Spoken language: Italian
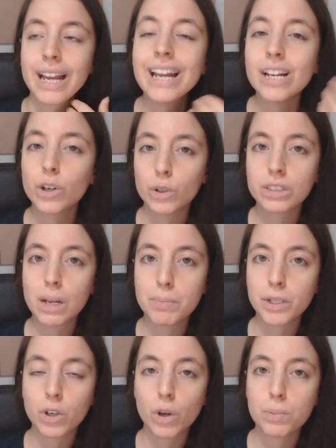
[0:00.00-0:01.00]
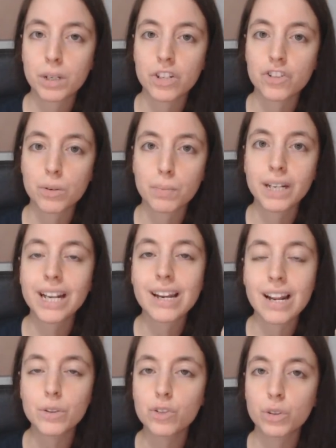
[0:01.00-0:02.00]
e incontra il piccolo principe che
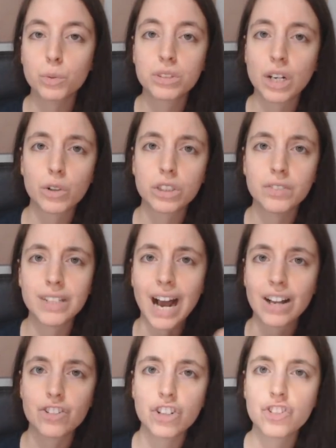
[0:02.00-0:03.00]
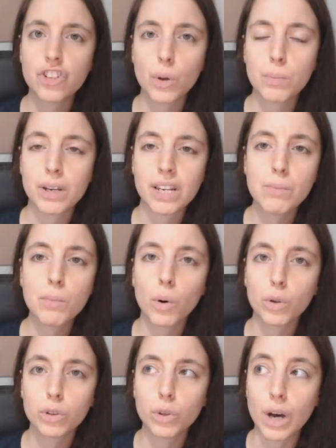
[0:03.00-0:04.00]
è reduce di un sacco di viaggi in giro per il
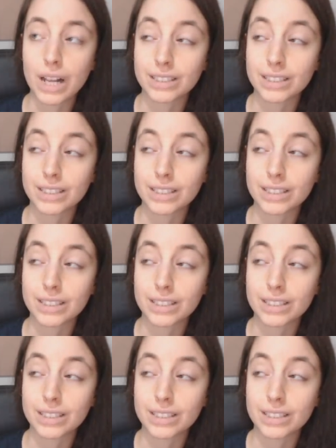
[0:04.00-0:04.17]
mondo,